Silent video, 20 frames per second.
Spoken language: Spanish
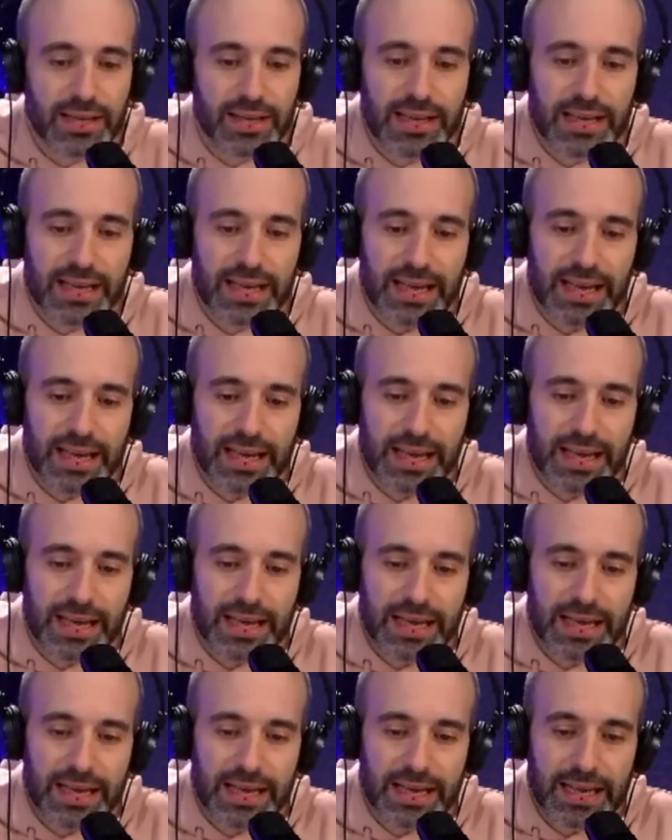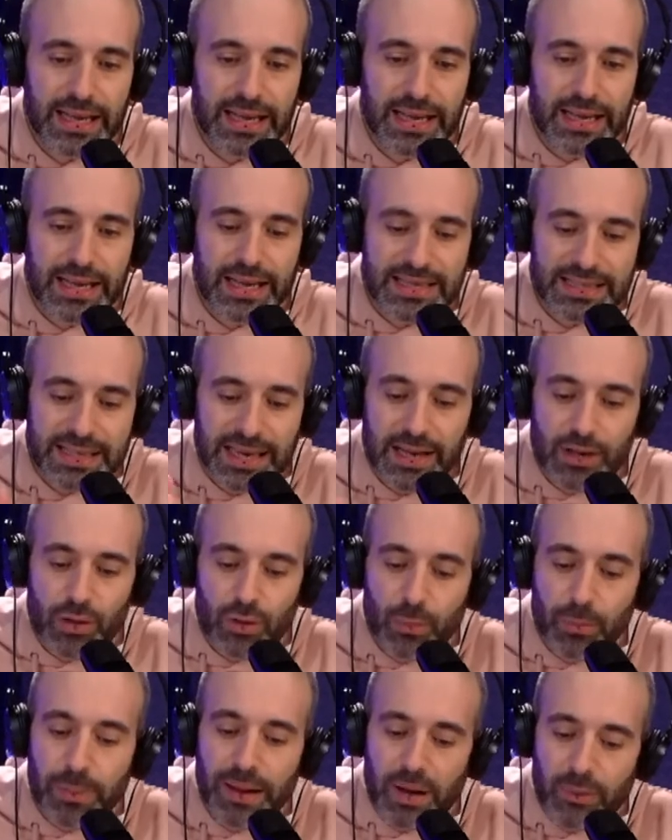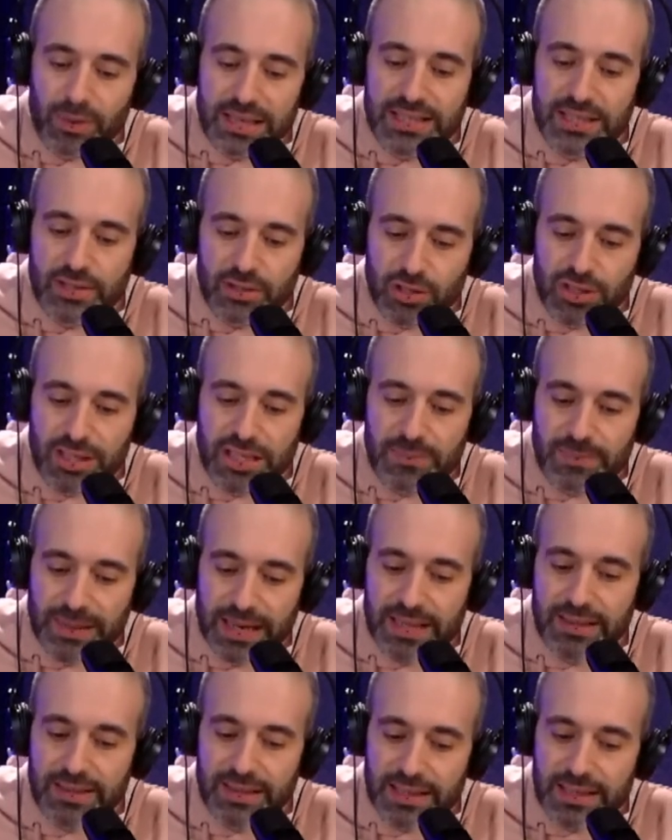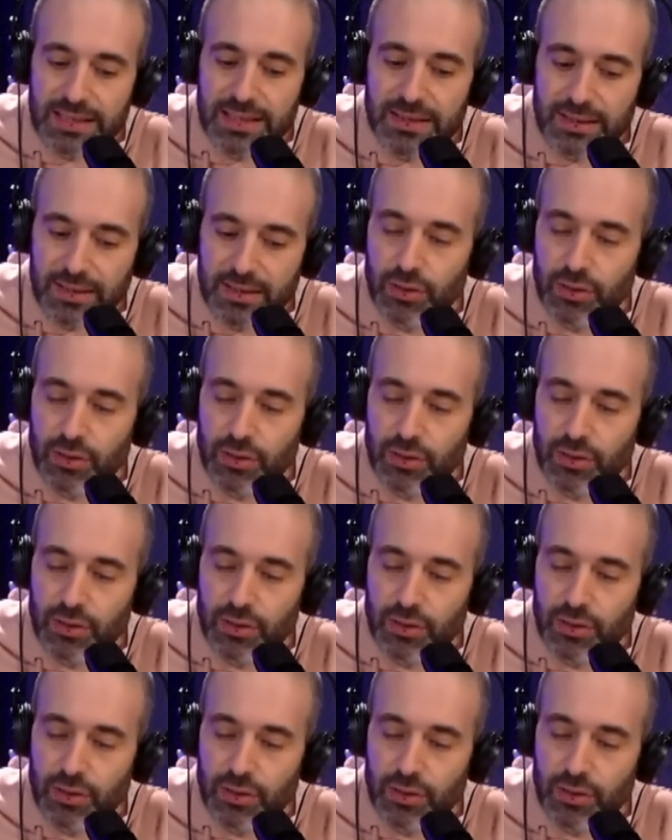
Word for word: Eh, que sale con un paraguas de estos transparentes.